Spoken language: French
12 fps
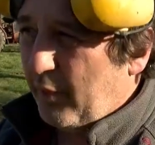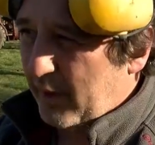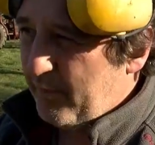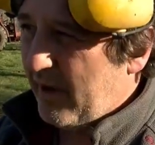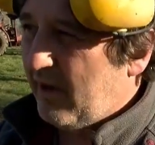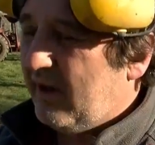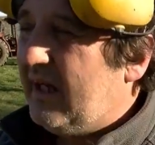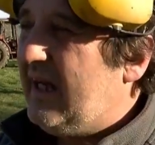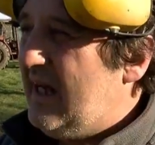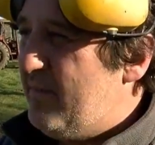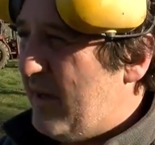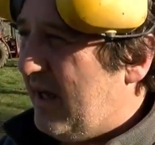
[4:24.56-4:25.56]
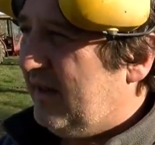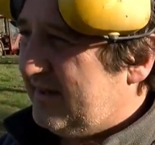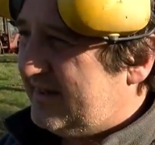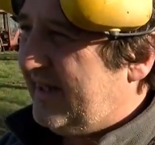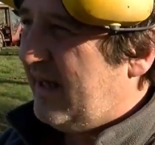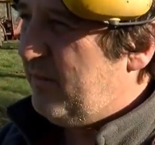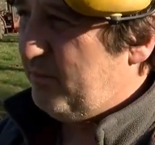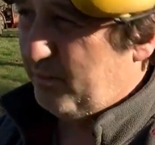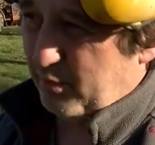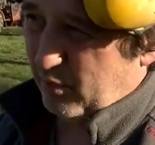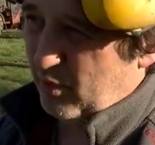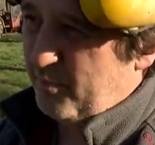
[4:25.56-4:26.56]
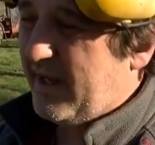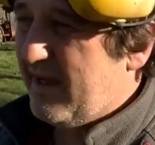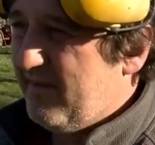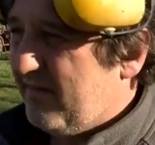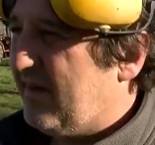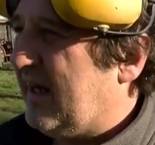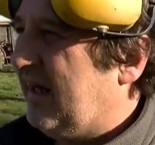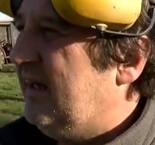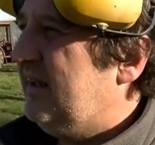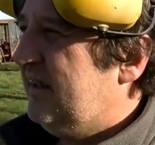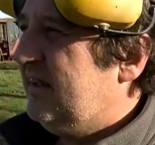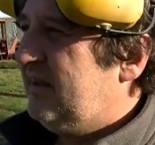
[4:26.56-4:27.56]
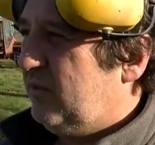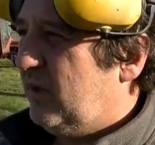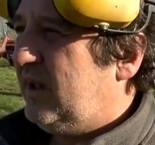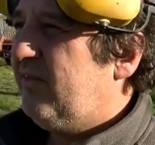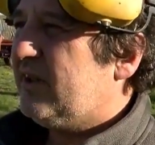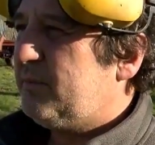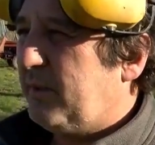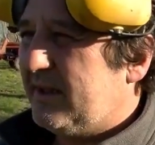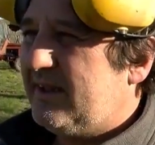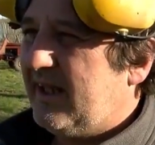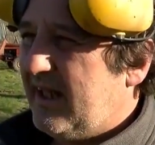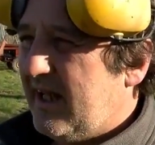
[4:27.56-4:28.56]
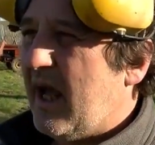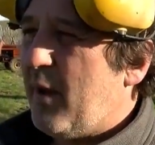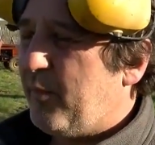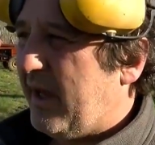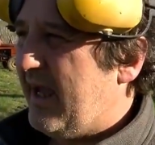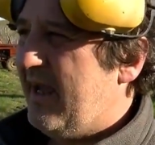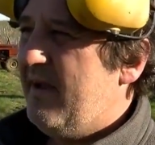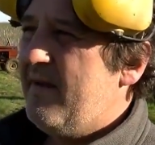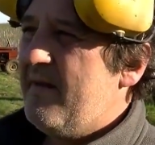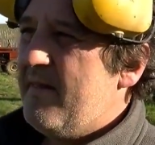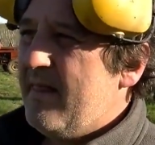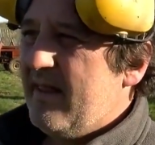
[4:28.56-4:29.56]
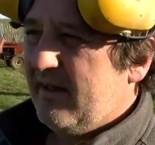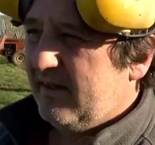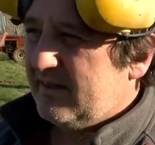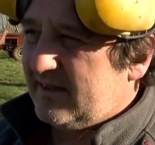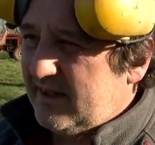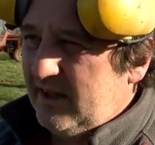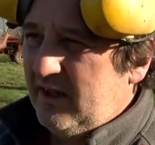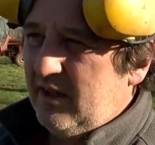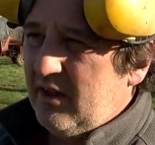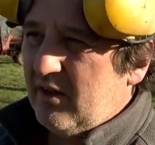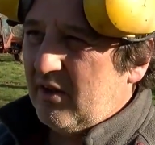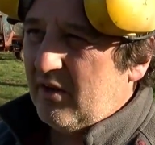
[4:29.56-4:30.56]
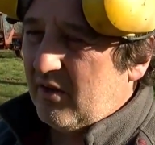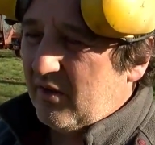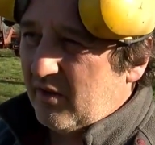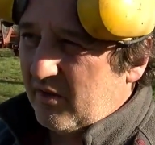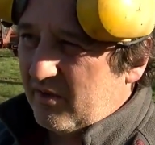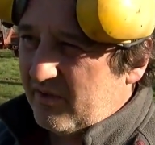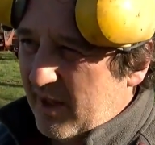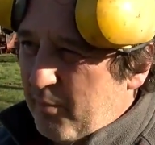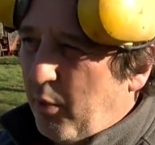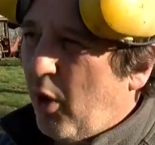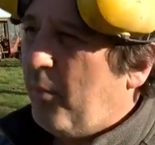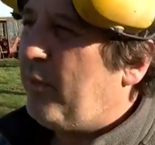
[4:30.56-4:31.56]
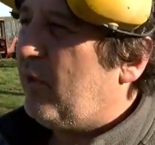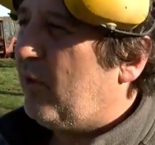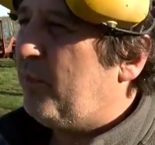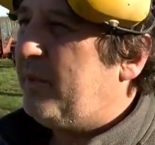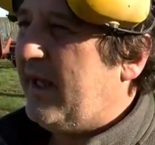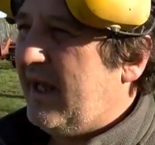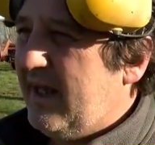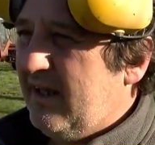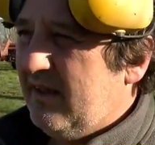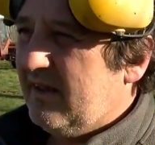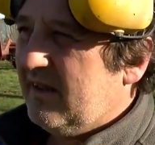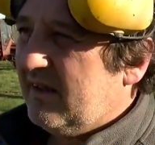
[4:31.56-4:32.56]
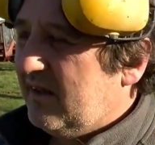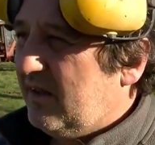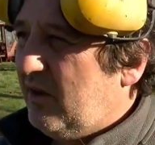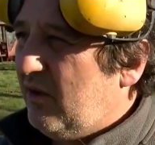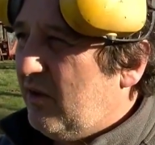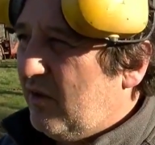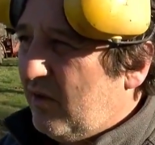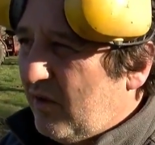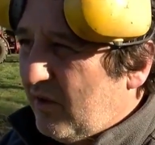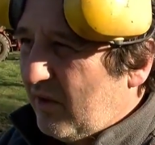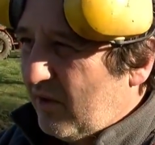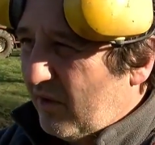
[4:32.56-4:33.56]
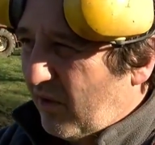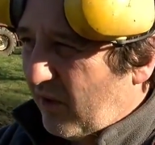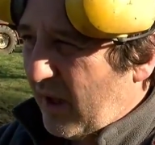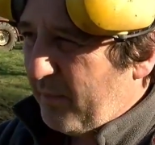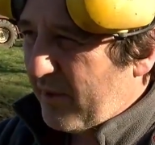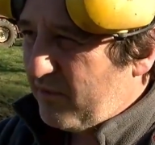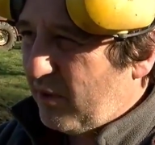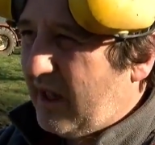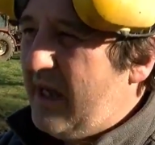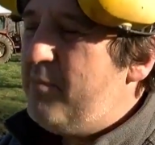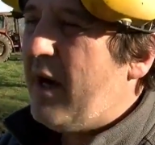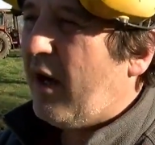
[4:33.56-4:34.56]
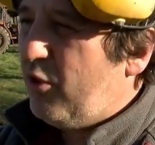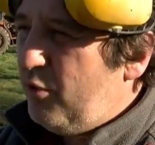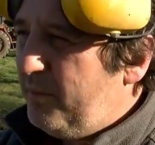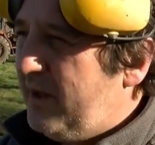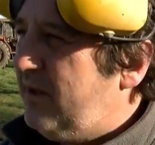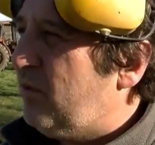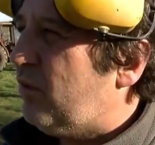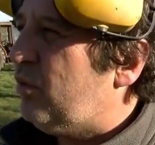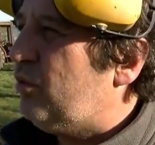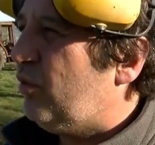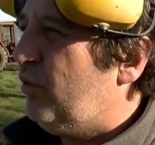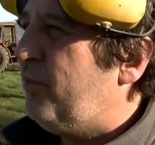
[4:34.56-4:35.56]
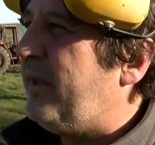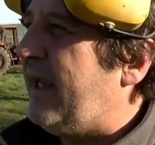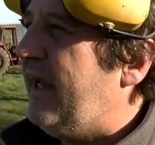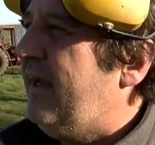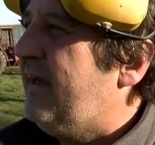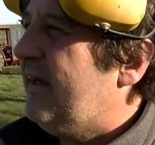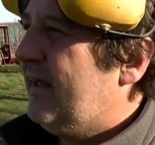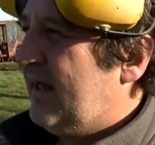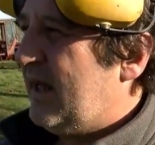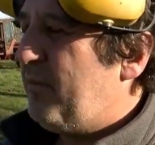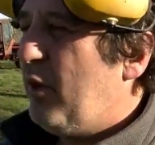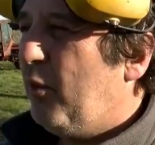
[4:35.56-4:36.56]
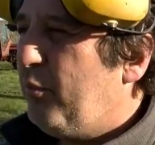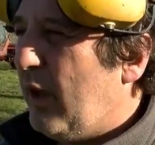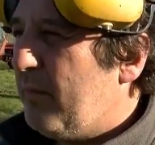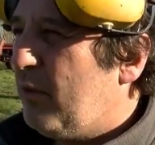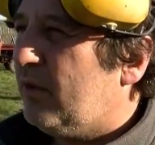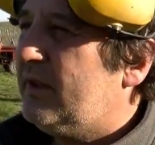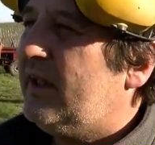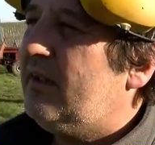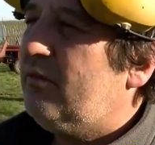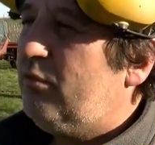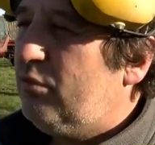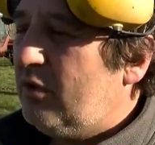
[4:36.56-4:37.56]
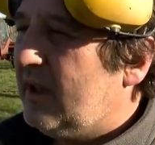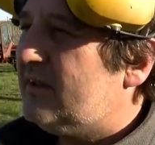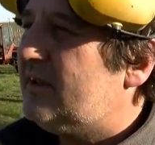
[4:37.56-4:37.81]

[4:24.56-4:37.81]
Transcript: prépare un climat sain pour le pied. Quoi qu'il va se passer après, si euh, c'est propre au pied, qu'on euh, n'a pas ce climat humide autour du pied, eh bien, on peut aborder toute la